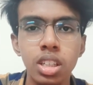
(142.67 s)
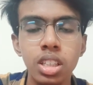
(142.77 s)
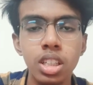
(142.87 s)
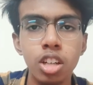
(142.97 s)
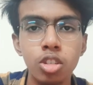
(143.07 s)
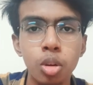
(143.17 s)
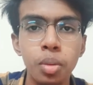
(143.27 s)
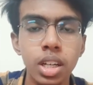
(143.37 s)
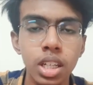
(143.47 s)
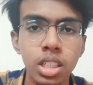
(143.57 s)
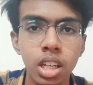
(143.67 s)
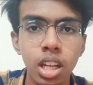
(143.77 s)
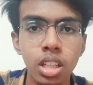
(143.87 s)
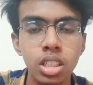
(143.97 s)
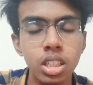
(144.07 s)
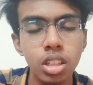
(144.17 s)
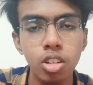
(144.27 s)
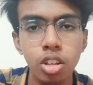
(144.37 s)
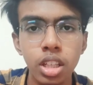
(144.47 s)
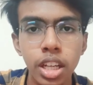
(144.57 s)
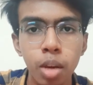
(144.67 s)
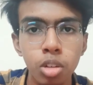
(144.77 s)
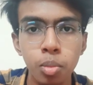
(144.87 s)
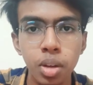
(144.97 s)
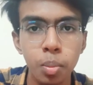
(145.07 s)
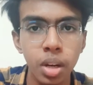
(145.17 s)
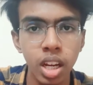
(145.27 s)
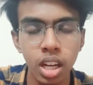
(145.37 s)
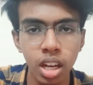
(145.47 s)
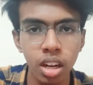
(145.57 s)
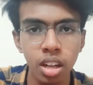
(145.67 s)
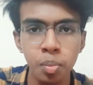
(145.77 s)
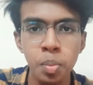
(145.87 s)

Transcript: இதுதான் வந்து ஒரு மெயின் ரீசனாக இருந்துச்சு ஒரு இந்த கேம் வந்து மிகப்பெரிய ஹிட்டாக இருந்துச்சு